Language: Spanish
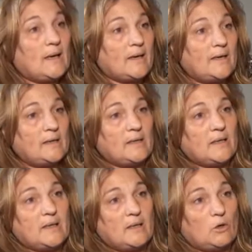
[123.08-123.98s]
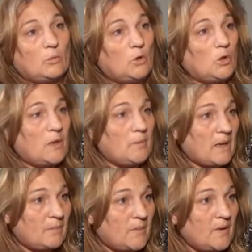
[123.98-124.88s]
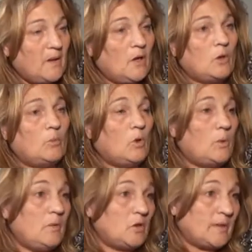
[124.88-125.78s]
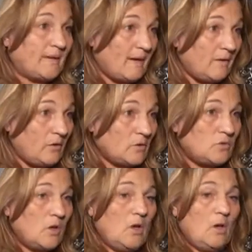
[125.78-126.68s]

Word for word: a gente que como los EMAP, como los bibliotecarios,